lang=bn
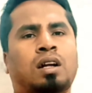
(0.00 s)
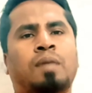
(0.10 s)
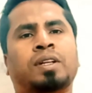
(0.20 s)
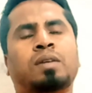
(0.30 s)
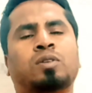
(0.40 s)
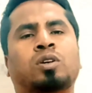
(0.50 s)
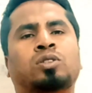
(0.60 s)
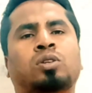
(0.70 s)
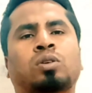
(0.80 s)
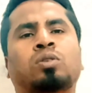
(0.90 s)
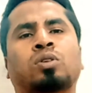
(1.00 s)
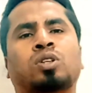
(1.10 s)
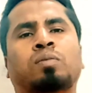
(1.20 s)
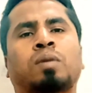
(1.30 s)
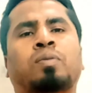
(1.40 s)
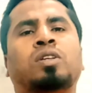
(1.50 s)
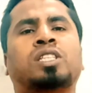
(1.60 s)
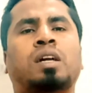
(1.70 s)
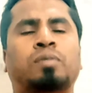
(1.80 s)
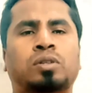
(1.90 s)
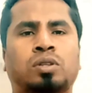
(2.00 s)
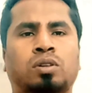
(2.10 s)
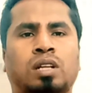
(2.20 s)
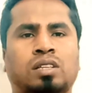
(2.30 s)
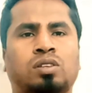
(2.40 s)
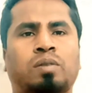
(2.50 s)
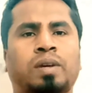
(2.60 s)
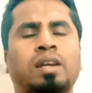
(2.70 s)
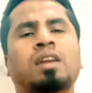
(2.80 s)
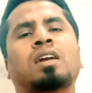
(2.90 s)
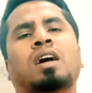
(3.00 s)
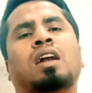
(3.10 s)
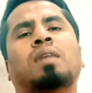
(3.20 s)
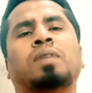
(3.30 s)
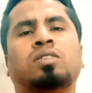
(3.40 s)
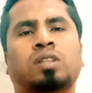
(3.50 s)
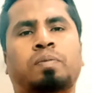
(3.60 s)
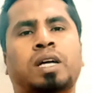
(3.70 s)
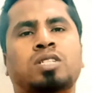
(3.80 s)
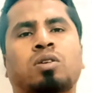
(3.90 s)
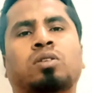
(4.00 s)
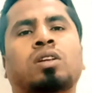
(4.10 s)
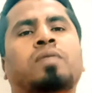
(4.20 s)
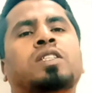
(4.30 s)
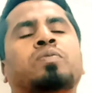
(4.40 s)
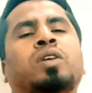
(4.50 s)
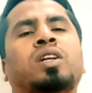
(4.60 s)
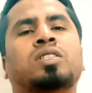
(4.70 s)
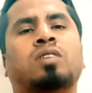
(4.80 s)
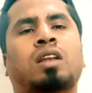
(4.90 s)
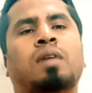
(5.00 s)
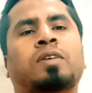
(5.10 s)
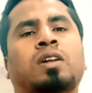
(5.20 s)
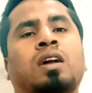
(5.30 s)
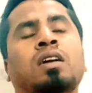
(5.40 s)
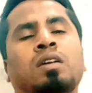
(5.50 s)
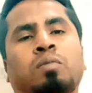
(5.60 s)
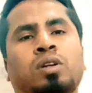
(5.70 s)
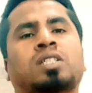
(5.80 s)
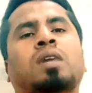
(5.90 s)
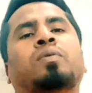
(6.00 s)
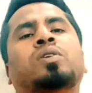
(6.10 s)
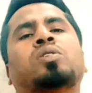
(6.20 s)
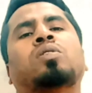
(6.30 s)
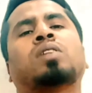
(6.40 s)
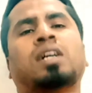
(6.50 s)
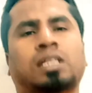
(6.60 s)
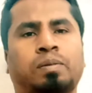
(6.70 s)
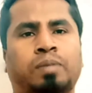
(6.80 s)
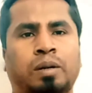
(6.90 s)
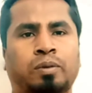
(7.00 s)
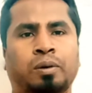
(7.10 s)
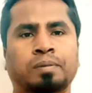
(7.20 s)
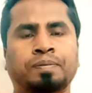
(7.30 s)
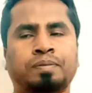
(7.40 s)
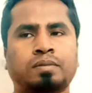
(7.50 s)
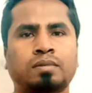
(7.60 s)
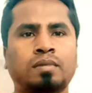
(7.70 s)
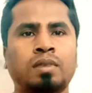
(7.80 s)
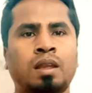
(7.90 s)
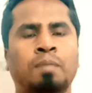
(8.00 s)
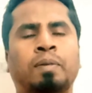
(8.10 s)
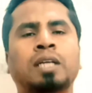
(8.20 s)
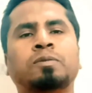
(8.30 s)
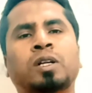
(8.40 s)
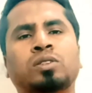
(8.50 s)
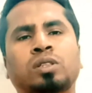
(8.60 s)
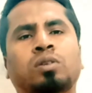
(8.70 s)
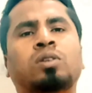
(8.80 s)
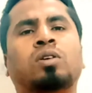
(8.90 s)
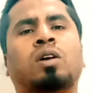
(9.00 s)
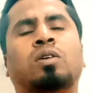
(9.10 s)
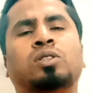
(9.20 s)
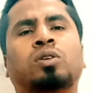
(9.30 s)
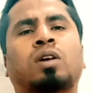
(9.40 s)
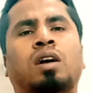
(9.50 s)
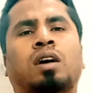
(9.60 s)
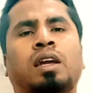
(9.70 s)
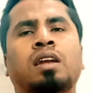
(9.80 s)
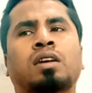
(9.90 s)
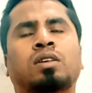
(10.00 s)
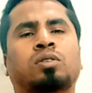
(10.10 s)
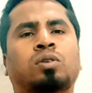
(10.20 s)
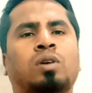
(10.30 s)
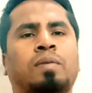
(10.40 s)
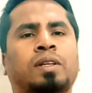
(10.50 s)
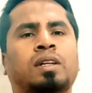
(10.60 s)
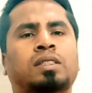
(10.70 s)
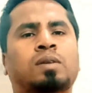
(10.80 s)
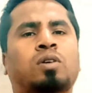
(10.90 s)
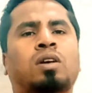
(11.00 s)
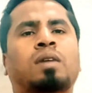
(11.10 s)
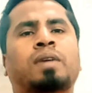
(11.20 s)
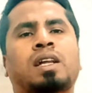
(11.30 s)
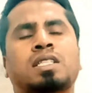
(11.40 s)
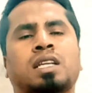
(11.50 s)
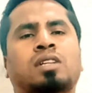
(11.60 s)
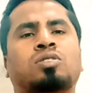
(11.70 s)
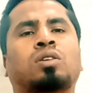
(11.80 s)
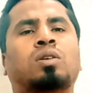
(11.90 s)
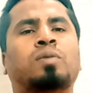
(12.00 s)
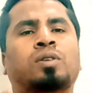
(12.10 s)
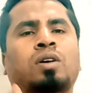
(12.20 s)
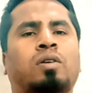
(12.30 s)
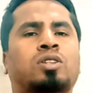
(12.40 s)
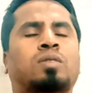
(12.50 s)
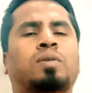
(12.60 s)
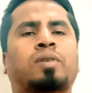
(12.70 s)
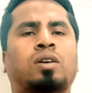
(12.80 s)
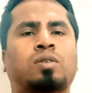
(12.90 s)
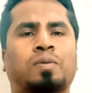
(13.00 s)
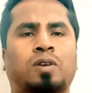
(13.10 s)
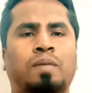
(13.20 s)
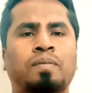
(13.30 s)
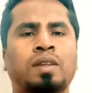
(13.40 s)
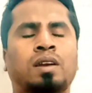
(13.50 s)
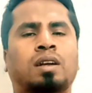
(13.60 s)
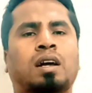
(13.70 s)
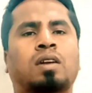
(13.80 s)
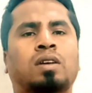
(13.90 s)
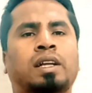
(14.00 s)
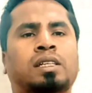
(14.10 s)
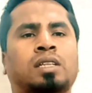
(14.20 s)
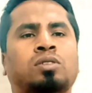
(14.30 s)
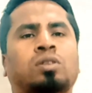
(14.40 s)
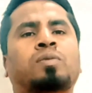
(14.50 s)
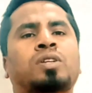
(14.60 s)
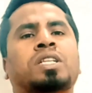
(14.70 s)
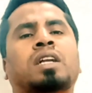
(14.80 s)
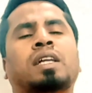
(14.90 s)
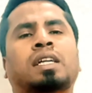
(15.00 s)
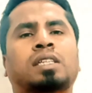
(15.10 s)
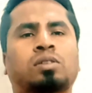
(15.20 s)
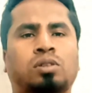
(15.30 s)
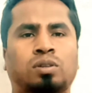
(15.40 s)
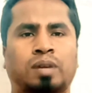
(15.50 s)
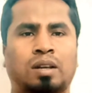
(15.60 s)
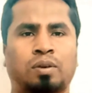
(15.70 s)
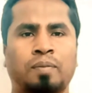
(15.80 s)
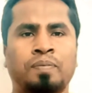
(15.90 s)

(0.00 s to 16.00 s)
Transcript: আমাদের যত দূর সম্ভব পরিষ্কার পরিচ্ছন্ন থাকতে হবে আর আমরা যদি পাঁচ অক্ত নামাজ পড়ি ইনশাল্লাহ আমরা পরিষ্কার পরিচ্ছন্ন থাকতে পারবো পাঁচবার যদি উদু করা উজু করা হয় তো আমাদের যে করোনা ভাইরাস এটা সংক্রমিত হওয়ার সম্ভাবনা খুব কম কারণ এটা যত পরিষ্কার থাকা যায় তত ভালো